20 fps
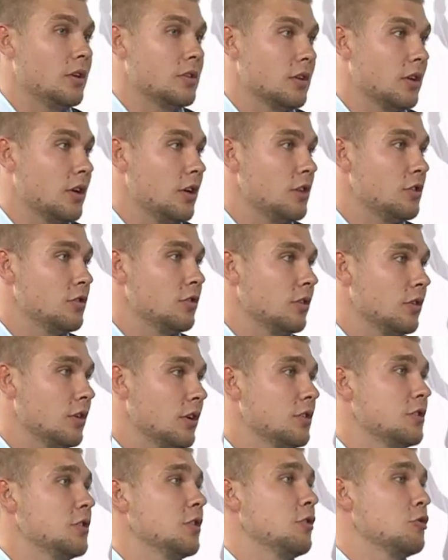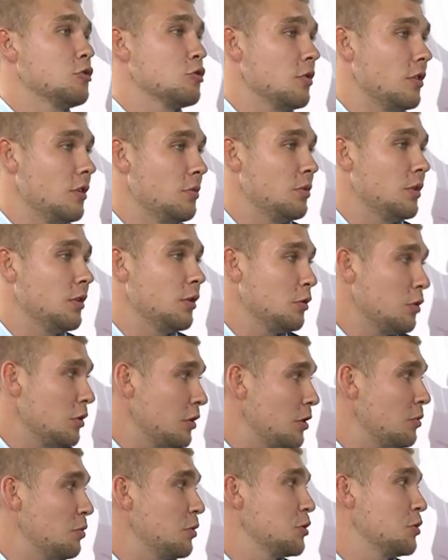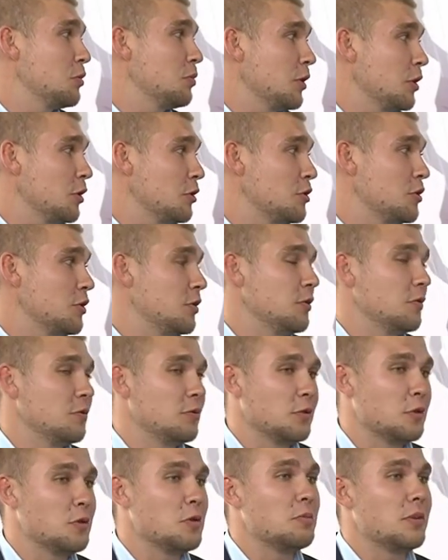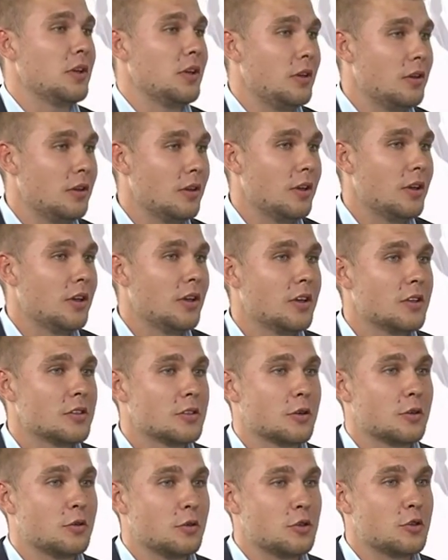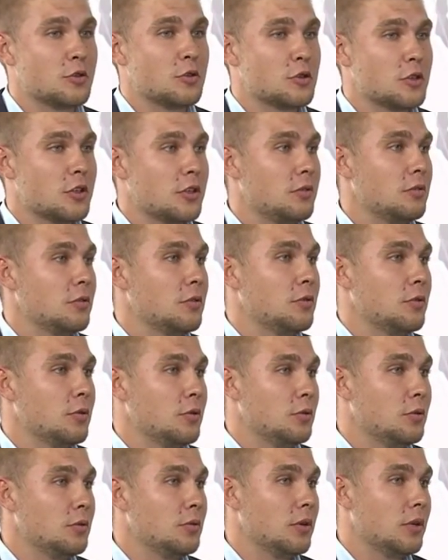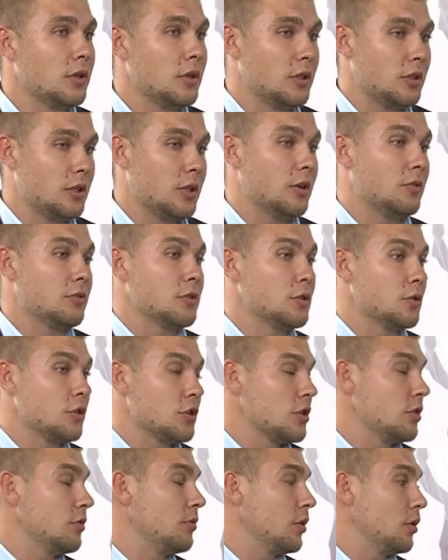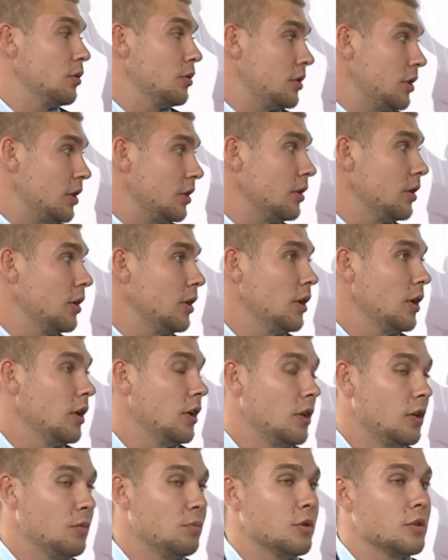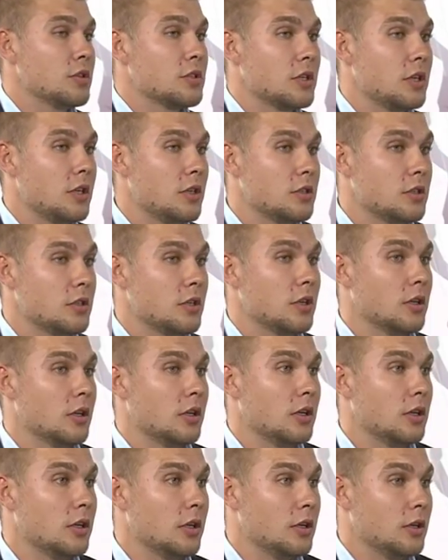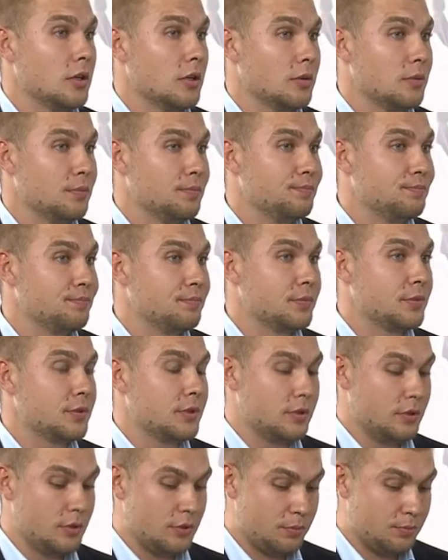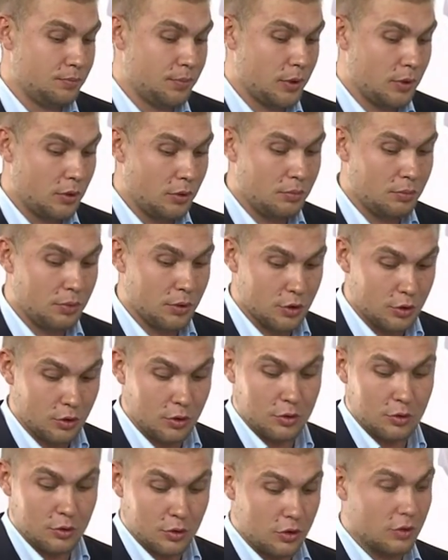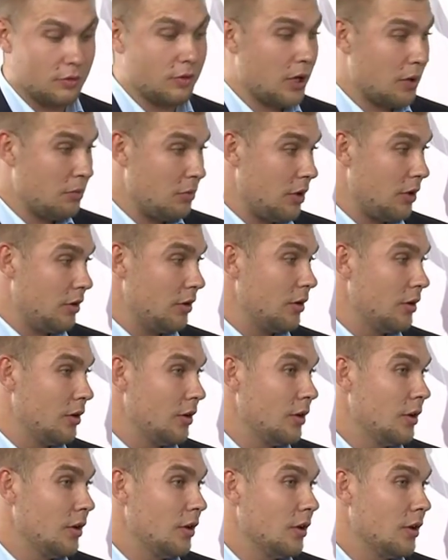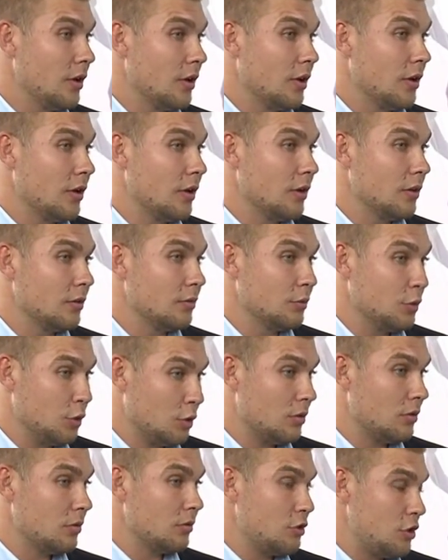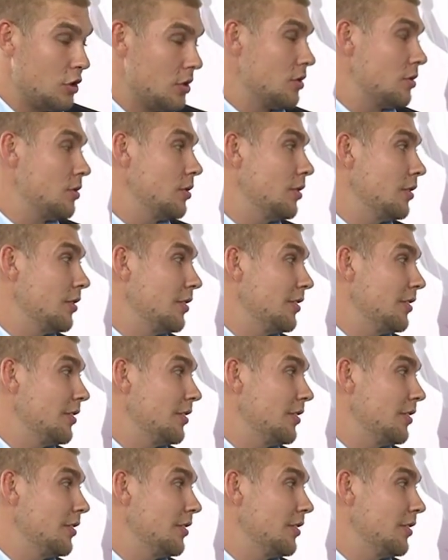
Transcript: я заканчивал как раз-таки в школе педагогики, поступал еще в ГПИ, закончил уже ДВФУ, это восточный факультет, японский язык. Э, потом пошел, служил в армии, э, Год, честно.